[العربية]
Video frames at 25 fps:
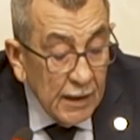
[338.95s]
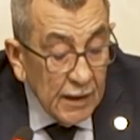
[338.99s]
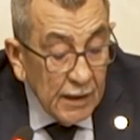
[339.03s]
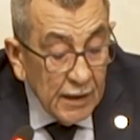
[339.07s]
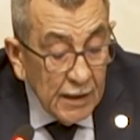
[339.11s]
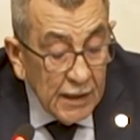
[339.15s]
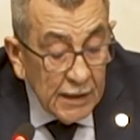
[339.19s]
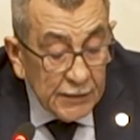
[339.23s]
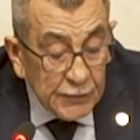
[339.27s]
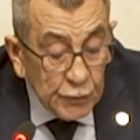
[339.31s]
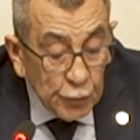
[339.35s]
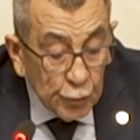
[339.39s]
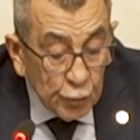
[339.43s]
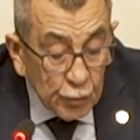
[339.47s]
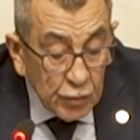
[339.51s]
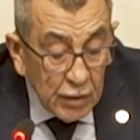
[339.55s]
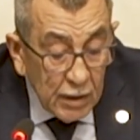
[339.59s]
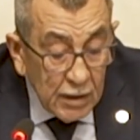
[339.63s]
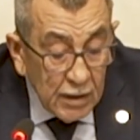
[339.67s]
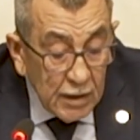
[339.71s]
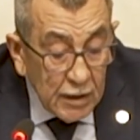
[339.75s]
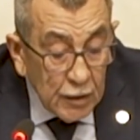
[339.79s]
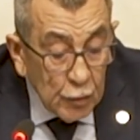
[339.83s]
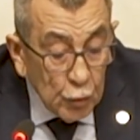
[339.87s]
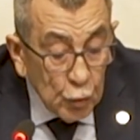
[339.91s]
لا
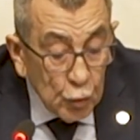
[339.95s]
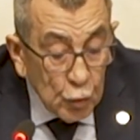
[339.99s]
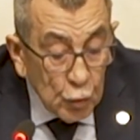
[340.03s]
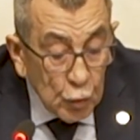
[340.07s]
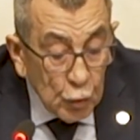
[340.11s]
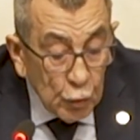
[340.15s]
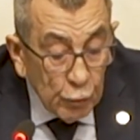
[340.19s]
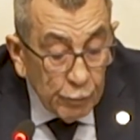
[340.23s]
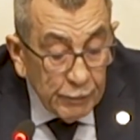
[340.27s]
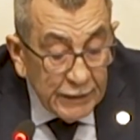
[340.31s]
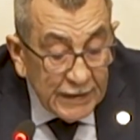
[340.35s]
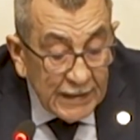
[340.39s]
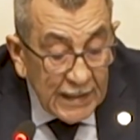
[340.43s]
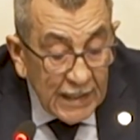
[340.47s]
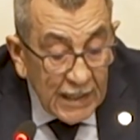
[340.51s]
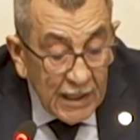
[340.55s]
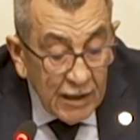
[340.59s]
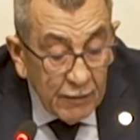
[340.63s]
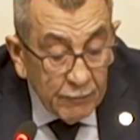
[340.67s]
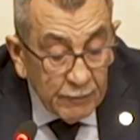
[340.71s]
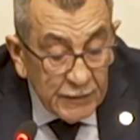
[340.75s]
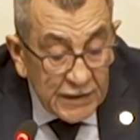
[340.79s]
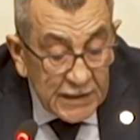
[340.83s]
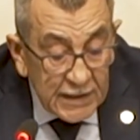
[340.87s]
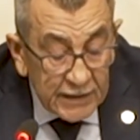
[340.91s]
تقلل من
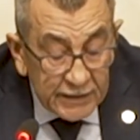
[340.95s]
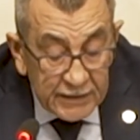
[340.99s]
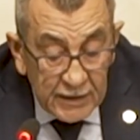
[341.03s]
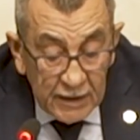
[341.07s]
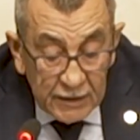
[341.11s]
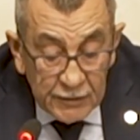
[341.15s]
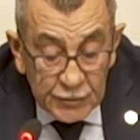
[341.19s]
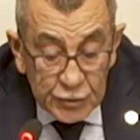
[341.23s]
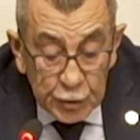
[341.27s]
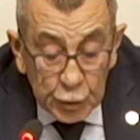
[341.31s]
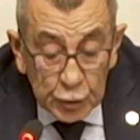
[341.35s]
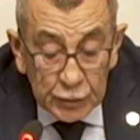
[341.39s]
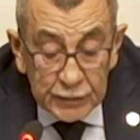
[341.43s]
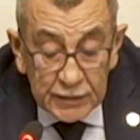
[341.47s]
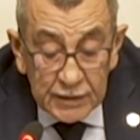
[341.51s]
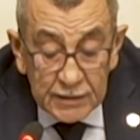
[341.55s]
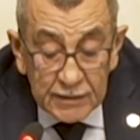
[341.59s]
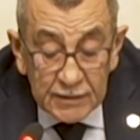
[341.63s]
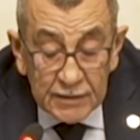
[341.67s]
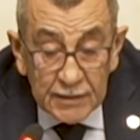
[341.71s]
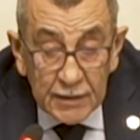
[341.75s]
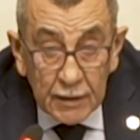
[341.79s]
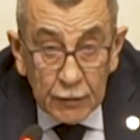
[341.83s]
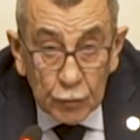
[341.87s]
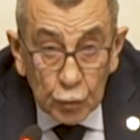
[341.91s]
اهميه الجهد
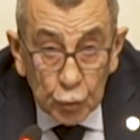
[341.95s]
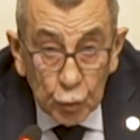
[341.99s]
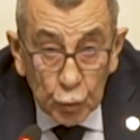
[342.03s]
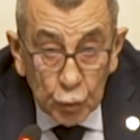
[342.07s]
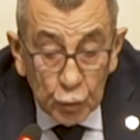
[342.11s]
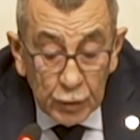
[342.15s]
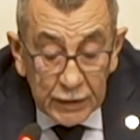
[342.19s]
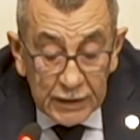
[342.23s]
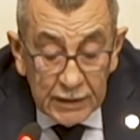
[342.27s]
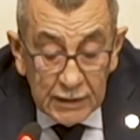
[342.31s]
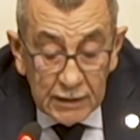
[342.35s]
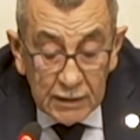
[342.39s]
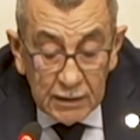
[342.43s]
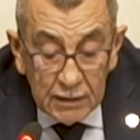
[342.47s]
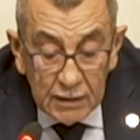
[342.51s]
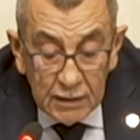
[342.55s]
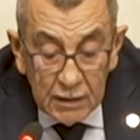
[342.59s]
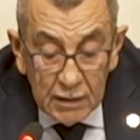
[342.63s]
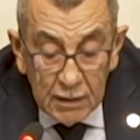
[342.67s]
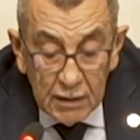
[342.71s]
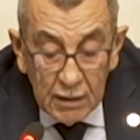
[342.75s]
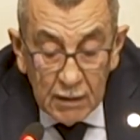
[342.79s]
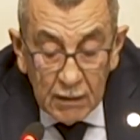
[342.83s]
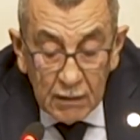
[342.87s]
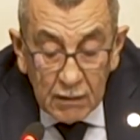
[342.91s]
الضروري
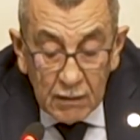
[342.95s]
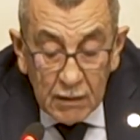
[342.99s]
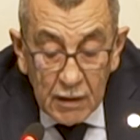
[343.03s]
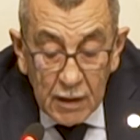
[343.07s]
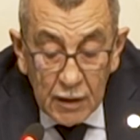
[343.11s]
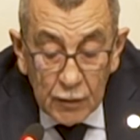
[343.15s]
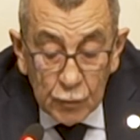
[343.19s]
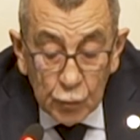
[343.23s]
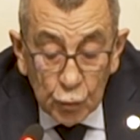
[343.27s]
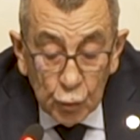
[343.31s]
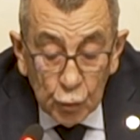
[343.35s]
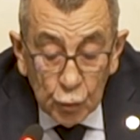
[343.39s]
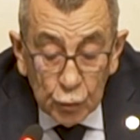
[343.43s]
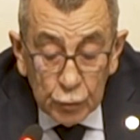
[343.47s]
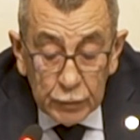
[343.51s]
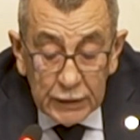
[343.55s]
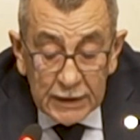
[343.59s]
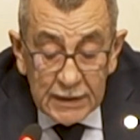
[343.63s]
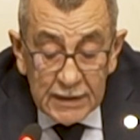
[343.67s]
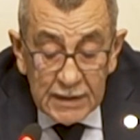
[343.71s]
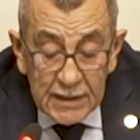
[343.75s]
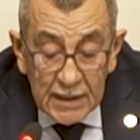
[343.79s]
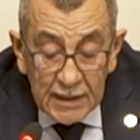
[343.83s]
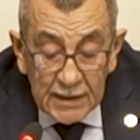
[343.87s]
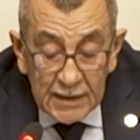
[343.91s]

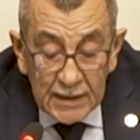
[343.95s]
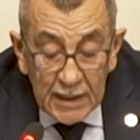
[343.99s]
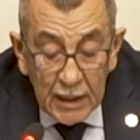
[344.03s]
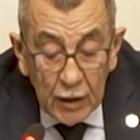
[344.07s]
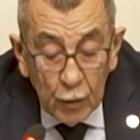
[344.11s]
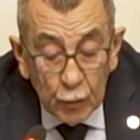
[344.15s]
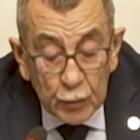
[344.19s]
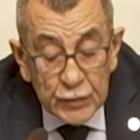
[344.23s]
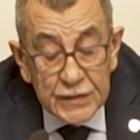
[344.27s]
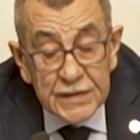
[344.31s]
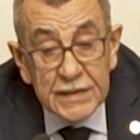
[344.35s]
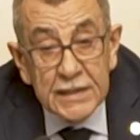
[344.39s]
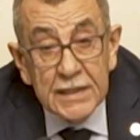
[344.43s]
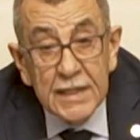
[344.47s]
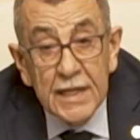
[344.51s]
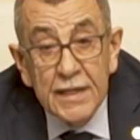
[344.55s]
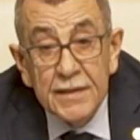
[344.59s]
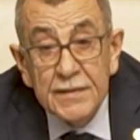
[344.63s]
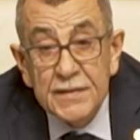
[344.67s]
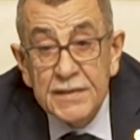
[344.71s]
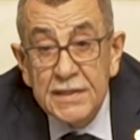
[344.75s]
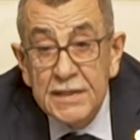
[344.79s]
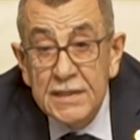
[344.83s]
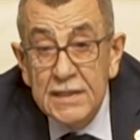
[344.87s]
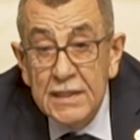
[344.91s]
قانونيا او
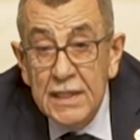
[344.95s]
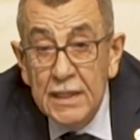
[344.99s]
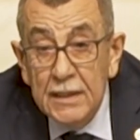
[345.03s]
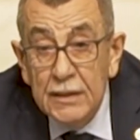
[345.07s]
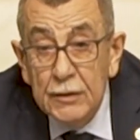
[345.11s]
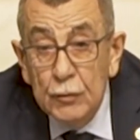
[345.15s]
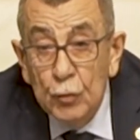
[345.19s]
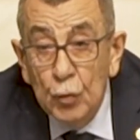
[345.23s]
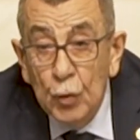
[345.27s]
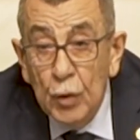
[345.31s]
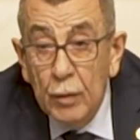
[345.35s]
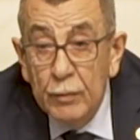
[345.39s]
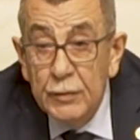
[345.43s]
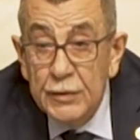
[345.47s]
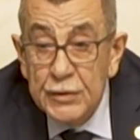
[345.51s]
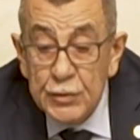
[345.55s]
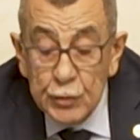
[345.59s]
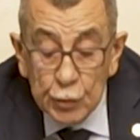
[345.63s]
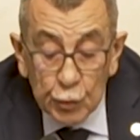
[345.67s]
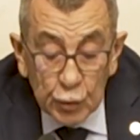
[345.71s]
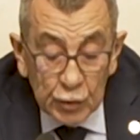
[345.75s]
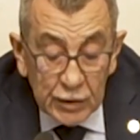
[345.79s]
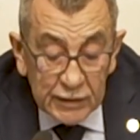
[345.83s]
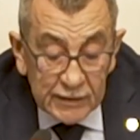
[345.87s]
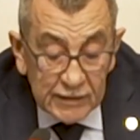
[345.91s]
سياسيا
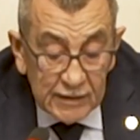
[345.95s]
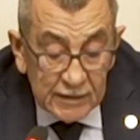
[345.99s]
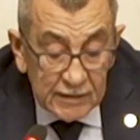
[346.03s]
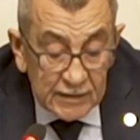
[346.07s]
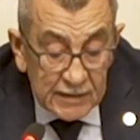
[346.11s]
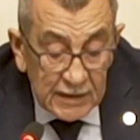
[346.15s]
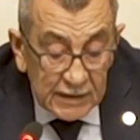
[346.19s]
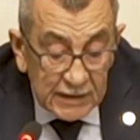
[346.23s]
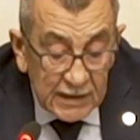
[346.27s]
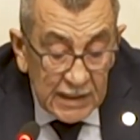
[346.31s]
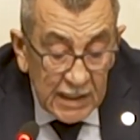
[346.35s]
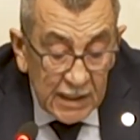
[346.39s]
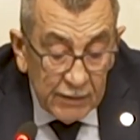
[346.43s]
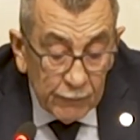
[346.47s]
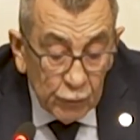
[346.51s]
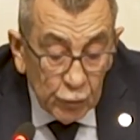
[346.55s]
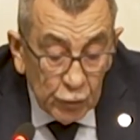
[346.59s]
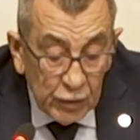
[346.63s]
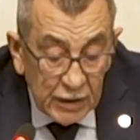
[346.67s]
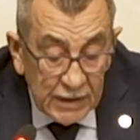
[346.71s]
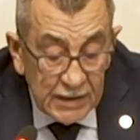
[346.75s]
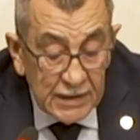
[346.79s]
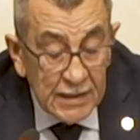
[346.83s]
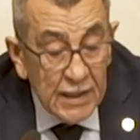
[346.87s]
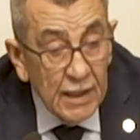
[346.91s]
وبصوره
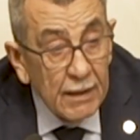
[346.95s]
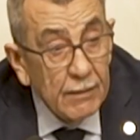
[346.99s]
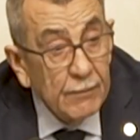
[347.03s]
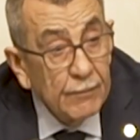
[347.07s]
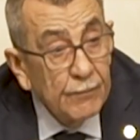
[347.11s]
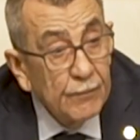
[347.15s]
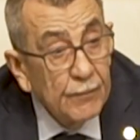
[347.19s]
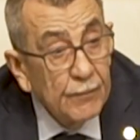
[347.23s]
تكامليه